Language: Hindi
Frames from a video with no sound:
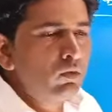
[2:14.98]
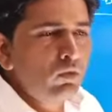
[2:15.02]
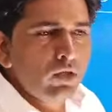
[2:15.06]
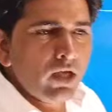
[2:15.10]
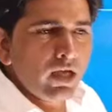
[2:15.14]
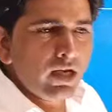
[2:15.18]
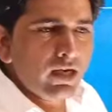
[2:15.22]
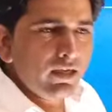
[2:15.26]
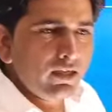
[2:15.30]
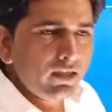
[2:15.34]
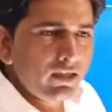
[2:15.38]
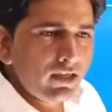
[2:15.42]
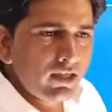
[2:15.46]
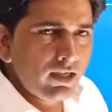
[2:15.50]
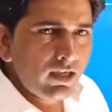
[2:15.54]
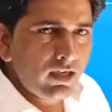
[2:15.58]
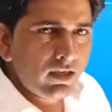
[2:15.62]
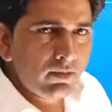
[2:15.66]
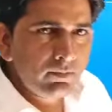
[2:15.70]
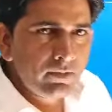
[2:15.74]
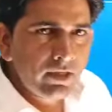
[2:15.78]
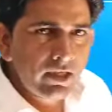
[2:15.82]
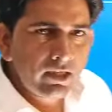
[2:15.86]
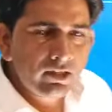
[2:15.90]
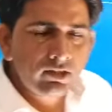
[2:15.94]
उदाहरण के लिए
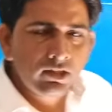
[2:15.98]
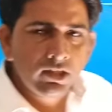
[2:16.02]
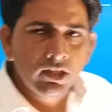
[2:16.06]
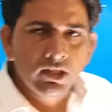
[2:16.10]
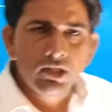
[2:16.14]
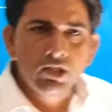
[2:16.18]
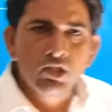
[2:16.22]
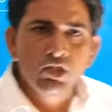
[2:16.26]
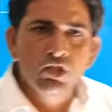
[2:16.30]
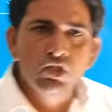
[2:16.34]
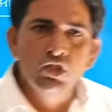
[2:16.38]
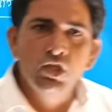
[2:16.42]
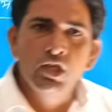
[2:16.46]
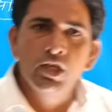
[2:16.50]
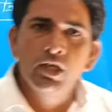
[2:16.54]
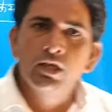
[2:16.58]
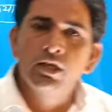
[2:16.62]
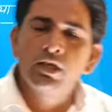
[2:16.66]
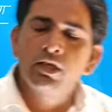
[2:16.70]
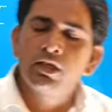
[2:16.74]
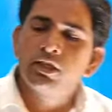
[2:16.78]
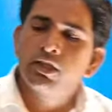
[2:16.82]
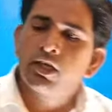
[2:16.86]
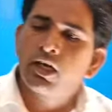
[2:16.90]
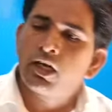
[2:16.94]
हम देखते हैं
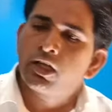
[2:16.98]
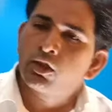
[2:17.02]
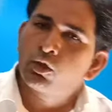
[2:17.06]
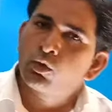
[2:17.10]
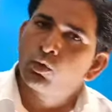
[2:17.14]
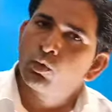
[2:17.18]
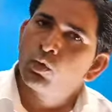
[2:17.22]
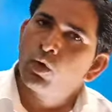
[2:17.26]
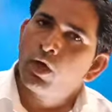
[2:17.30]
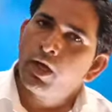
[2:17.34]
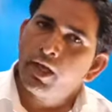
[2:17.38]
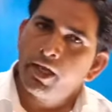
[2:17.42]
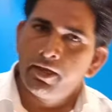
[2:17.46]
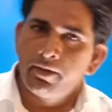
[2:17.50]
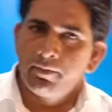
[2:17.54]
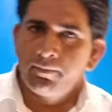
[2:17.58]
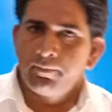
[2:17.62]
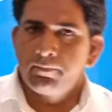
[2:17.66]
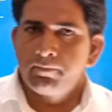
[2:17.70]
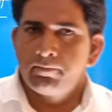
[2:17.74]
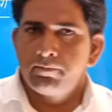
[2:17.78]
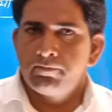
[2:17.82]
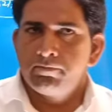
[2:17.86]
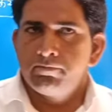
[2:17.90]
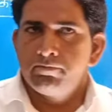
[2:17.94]
जिंक धातु है
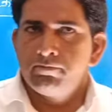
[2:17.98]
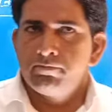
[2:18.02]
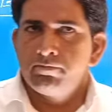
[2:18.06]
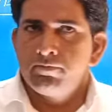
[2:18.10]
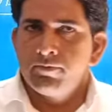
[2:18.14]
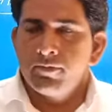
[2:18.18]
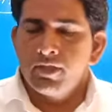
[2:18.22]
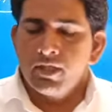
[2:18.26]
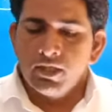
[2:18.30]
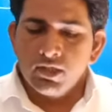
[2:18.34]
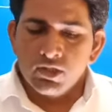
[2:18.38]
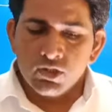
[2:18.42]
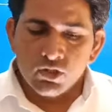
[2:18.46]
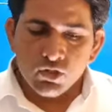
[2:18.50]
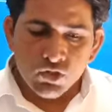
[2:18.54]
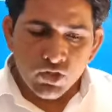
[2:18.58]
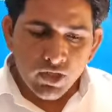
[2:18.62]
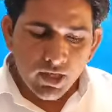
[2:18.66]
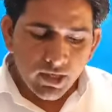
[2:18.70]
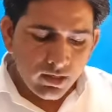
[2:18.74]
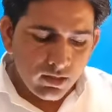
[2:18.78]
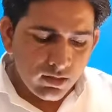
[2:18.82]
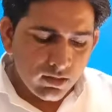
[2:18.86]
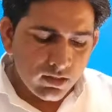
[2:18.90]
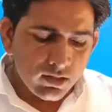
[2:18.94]

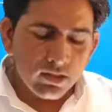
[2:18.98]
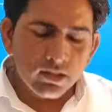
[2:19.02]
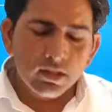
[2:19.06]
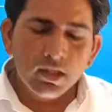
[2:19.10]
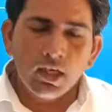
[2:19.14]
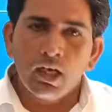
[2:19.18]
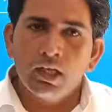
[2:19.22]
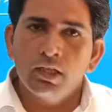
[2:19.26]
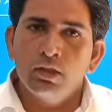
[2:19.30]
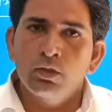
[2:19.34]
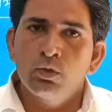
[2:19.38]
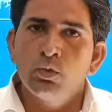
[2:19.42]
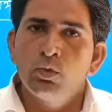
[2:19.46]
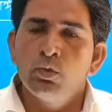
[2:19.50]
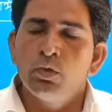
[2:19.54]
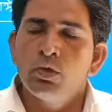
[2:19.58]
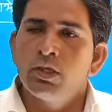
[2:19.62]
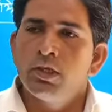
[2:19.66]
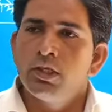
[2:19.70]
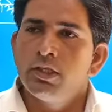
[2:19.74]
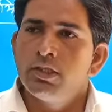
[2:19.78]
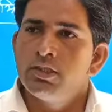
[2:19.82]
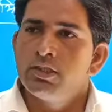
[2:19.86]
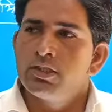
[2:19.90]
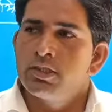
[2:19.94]
जिंक धातु
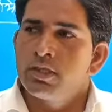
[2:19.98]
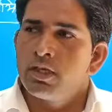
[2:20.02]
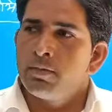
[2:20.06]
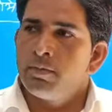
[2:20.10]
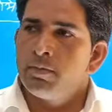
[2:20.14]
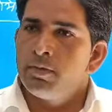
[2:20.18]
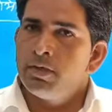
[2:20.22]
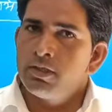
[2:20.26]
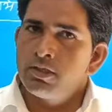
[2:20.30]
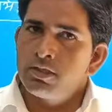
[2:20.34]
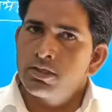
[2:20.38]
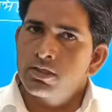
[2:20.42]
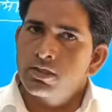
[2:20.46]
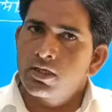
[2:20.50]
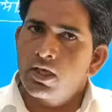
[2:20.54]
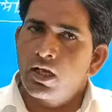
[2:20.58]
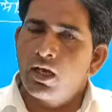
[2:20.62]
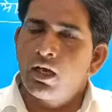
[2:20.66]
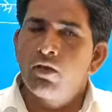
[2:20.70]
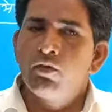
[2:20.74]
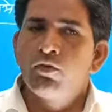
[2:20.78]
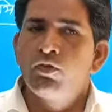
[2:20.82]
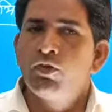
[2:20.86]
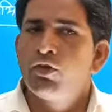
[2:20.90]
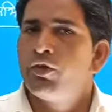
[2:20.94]
की जब
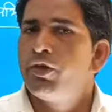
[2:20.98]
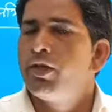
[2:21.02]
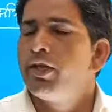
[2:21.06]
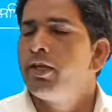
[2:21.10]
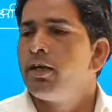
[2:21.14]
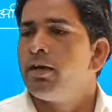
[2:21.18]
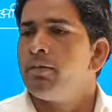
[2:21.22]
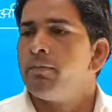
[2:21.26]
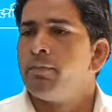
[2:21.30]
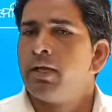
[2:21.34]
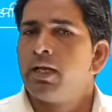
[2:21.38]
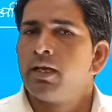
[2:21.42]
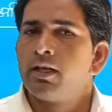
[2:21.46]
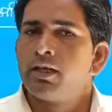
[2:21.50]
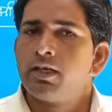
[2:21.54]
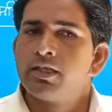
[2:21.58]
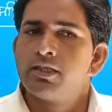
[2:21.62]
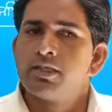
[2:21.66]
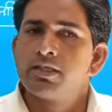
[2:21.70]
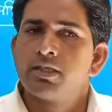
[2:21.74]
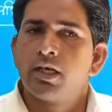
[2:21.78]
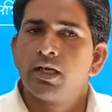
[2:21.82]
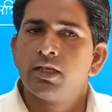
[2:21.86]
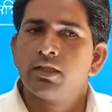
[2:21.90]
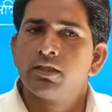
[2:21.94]
सल्फ्यूरिक अम्ल के
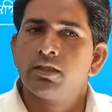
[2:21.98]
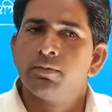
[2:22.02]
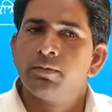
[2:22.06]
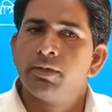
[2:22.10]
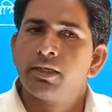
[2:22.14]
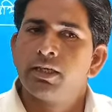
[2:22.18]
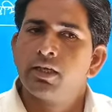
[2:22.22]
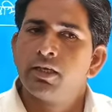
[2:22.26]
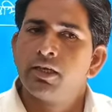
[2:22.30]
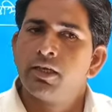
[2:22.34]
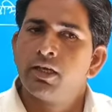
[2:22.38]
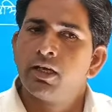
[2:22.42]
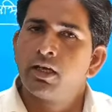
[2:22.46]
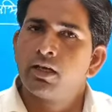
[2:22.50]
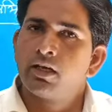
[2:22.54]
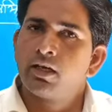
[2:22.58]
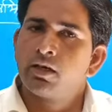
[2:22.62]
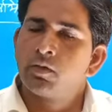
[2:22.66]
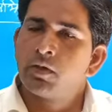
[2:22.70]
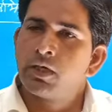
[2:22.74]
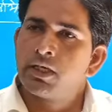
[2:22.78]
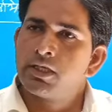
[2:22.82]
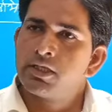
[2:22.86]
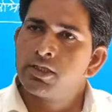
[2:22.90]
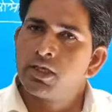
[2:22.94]
साथ अभिक्रिया
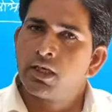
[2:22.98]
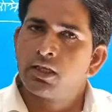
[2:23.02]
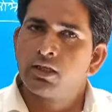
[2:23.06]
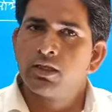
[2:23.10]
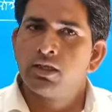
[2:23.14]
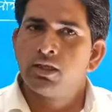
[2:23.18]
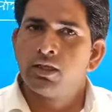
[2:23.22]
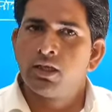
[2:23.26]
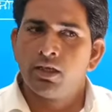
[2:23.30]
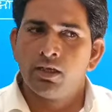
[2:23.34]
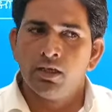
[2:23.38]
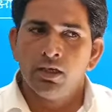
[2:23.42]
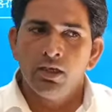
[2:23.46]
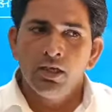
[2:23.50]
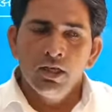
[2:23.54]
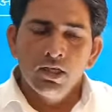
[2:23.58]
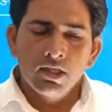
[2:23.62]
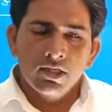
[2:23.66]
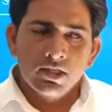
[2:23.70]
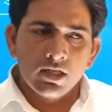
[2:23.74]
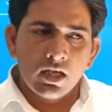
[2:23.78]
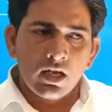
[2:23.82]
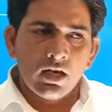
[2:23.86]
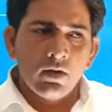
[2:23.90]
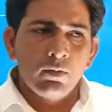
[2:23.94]
करवाई जाती है
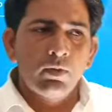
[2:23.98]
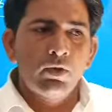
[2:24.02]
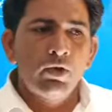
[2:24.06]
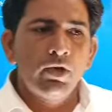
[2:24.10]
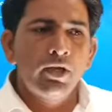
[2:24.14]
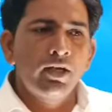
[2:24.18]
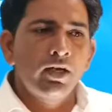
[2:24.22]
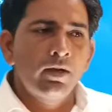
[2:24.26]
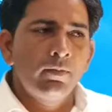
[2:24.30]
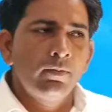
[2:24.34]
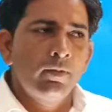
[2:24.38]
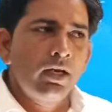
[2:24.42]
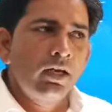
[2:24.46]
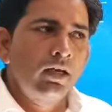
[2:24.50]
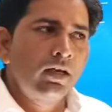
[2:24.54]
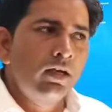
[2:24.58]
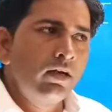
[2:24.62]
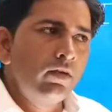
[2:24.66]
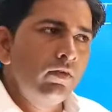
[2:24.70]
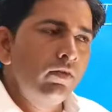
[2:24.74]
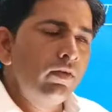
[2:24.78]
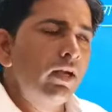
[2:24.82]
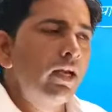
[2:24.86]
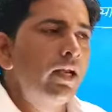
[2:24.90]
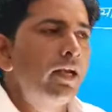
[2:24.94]
सल्फ्यूरिक अम्ल
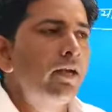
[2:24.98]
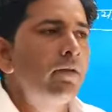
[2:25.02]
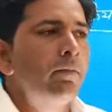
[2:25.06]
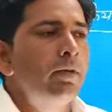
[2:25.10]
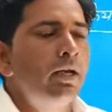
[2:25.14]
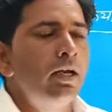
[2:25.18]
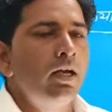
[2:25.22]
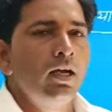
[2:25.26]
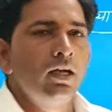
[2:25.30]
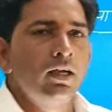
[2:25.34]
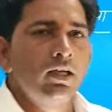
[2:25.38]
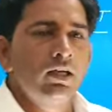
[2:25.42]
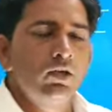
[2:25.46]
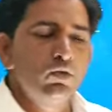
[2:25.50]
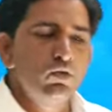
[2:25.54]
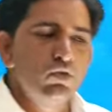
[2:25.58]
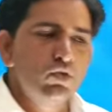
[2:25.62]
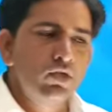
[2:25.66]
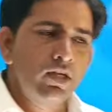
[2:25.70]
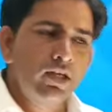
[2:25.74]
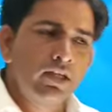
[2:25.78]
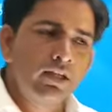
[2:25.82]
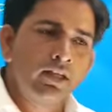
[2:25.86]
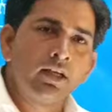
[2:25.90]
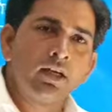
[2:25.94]
का विलयन बना के
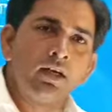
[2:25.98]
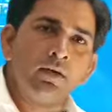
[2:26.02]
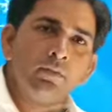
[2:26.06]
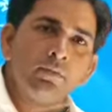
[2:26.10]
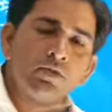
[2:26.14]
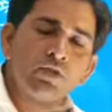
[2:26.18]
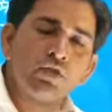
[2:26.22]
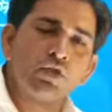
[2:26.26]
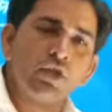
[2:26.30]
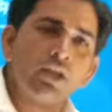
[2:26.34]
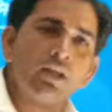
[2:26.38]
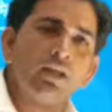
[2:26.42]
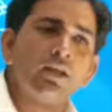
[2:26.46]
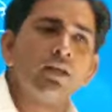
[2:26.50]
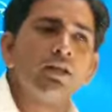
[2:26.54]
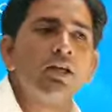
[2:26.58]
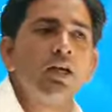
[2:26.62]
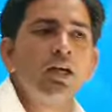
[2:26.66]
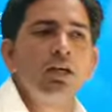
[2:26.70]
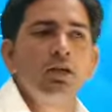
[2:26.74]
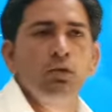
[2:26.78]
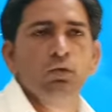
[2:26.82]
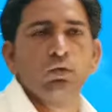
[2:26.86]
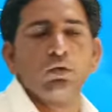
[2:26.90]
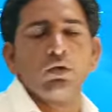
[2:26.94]
उसके अंदर हम जिंक
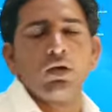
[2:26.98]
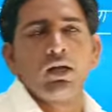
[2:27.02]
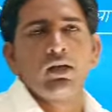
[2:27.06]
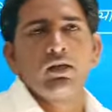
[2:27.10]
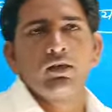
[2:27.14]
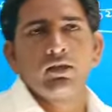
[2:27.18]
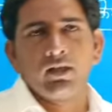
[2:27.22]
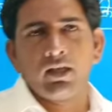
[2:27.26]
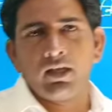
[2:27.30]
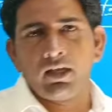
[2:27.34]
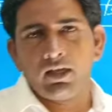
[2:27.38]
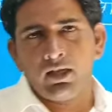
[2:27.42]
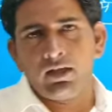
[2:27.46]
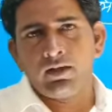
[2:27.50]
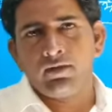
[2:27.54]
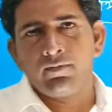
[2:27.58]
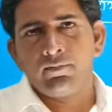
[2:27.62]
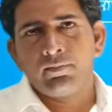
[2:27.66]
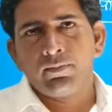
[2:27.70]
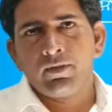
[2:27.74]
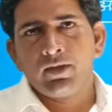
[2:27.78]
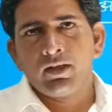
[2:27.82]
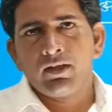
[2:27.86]
धातु डालते हैं